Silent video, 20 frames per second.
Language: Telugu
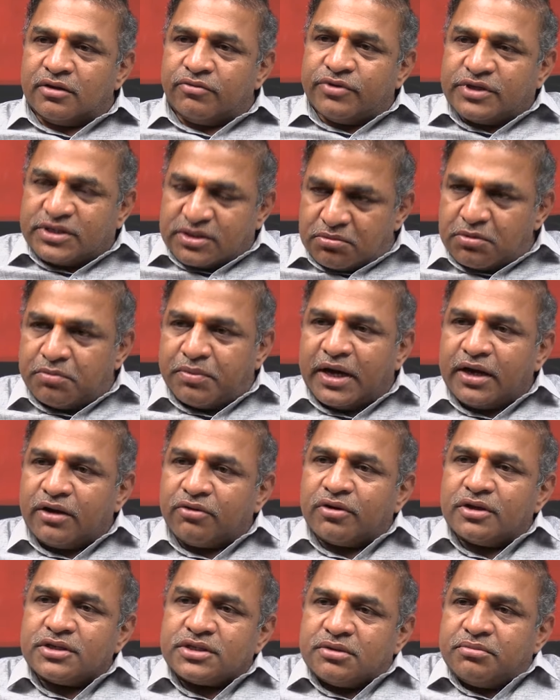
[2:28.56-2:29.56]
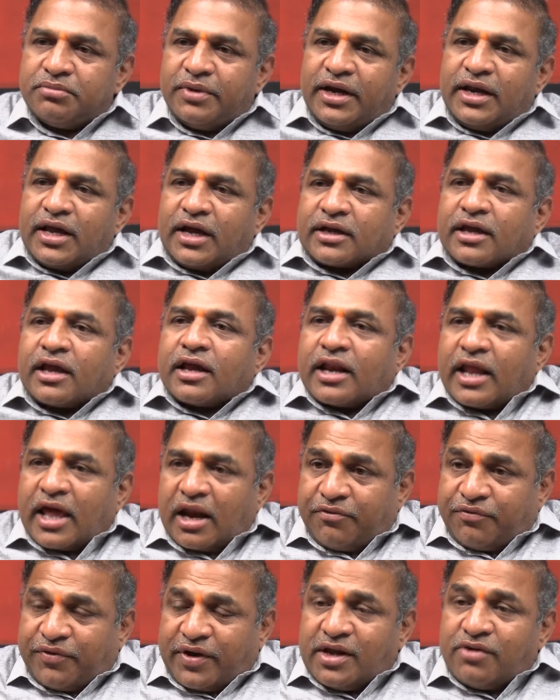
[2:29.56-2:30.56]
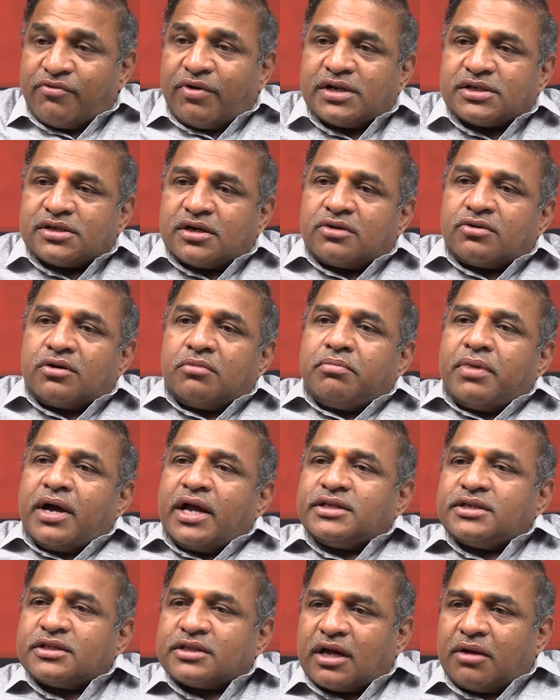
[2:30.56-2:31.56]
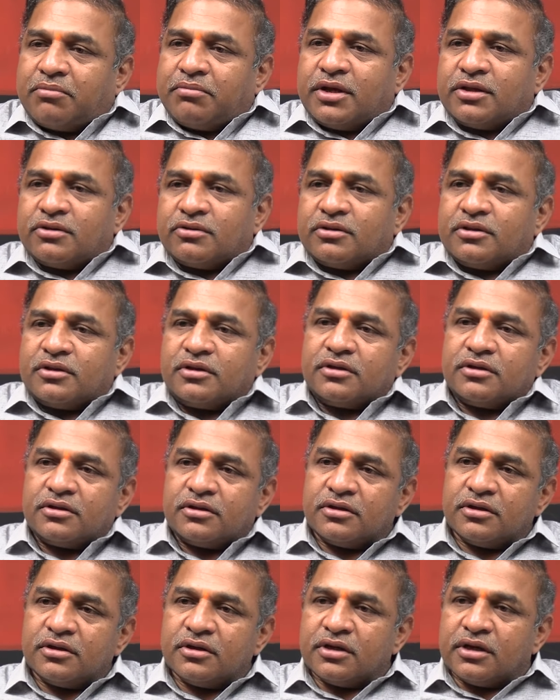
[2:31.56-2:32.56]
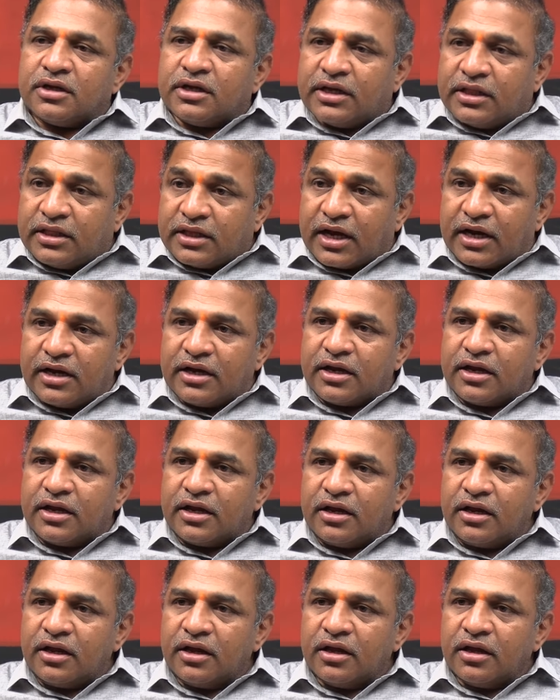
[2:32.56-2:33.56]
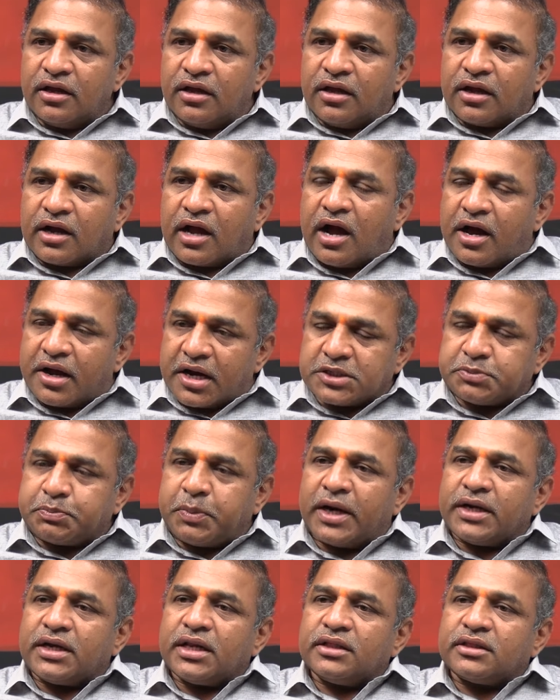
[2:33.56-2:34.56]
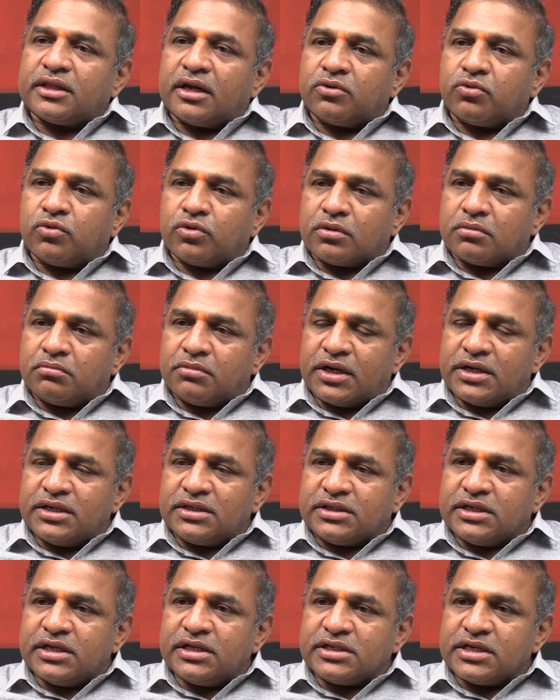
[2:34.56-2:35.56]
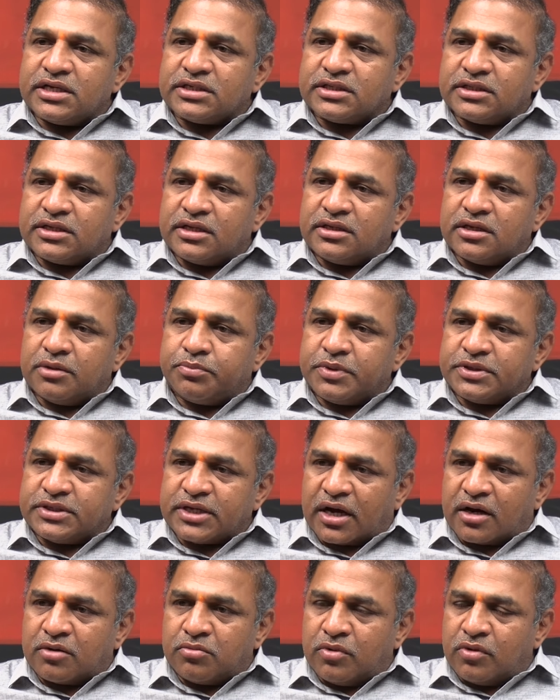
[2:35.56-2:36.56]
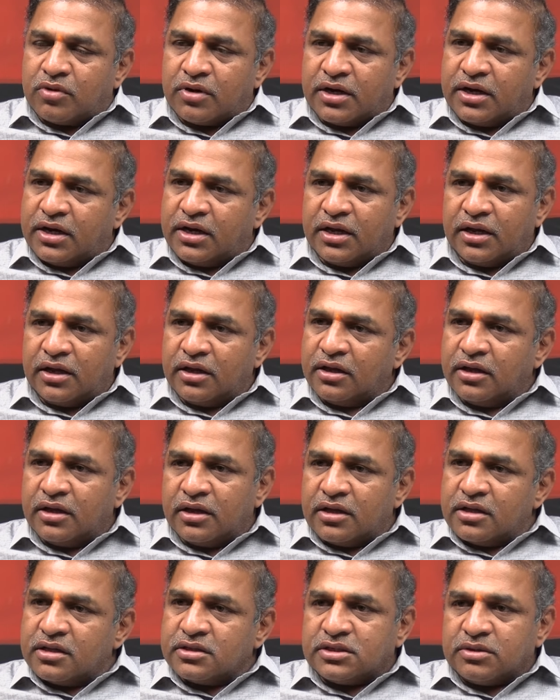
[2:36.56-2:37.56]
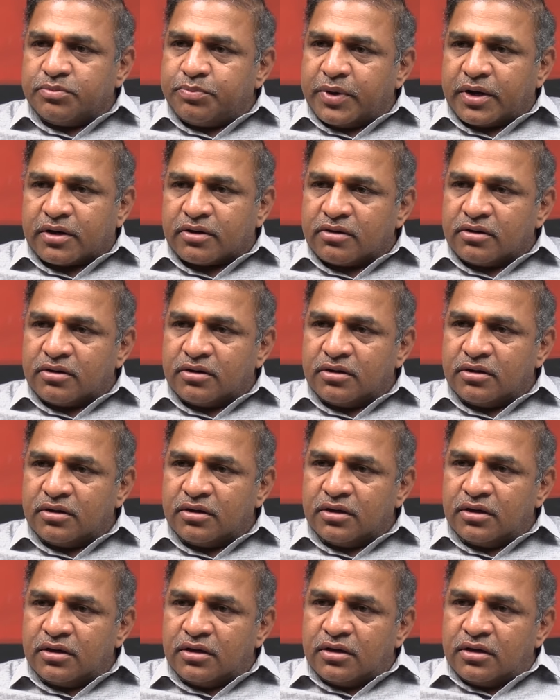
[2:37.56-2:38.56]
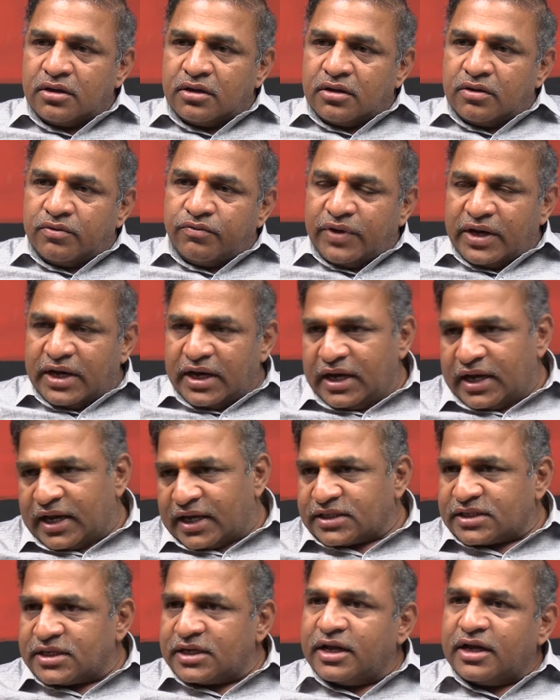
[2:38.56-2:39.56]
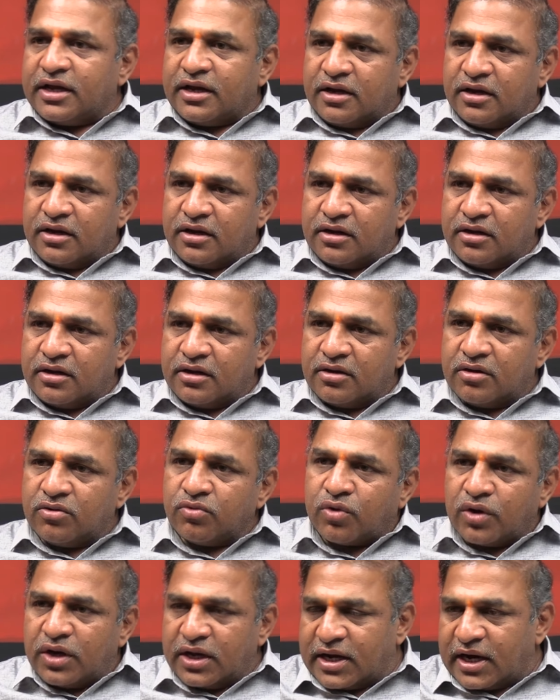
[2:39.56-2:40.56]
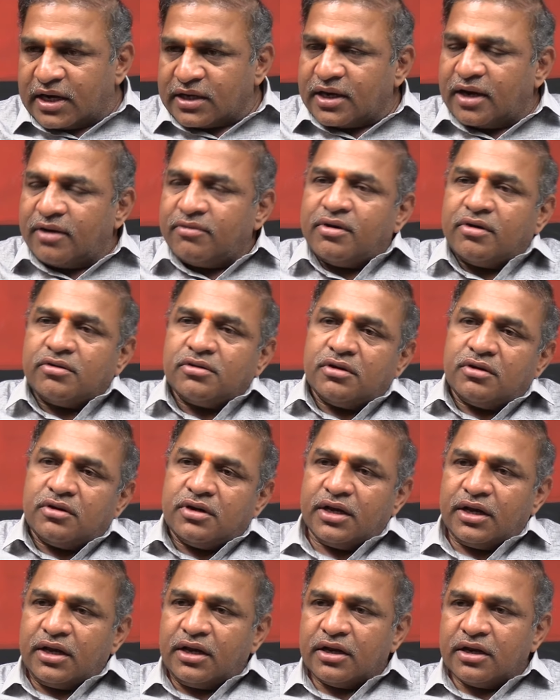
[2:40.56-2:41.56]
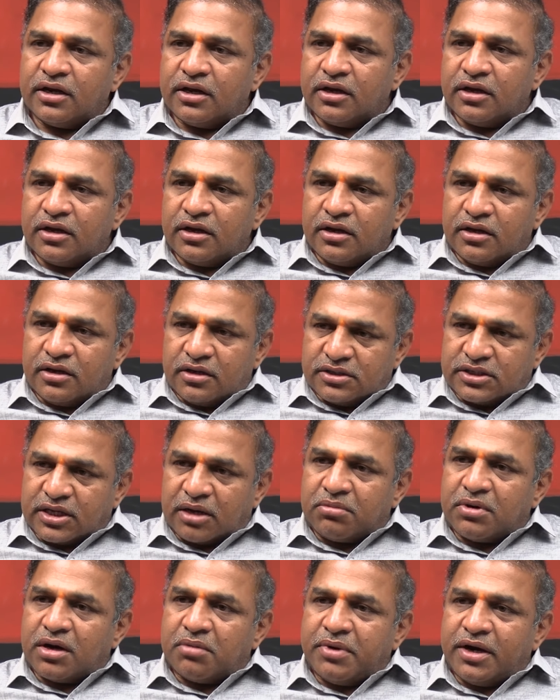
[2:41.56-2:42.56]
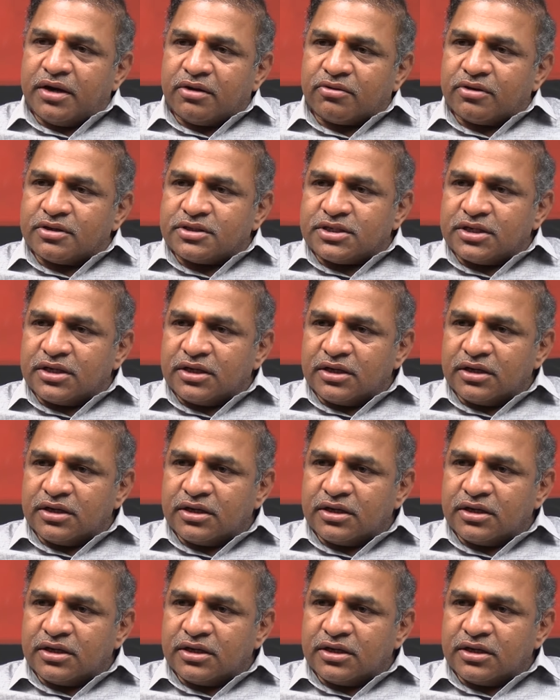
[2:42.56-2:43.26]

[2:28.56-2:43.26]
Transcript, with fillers: విజయమ్మ బయటకు వచ్చి మీడియాకి క్లారిఫై ఇవ్వాల్సినటువంటి బాధ్యత ఆమె మీద ఉంది ఎందుకంటే కాంగ్రెస్ పార్టీ తన కుటుంబాన్ని చీల్చేసిందని చెప్పి జగన్మోహన్ రెడ్డి చెప్పారు వెరీ నెక్స్ట్ డే కొన్ని గంటల వ్యవధిలోనే షర్మిల బయటకు వచ్చి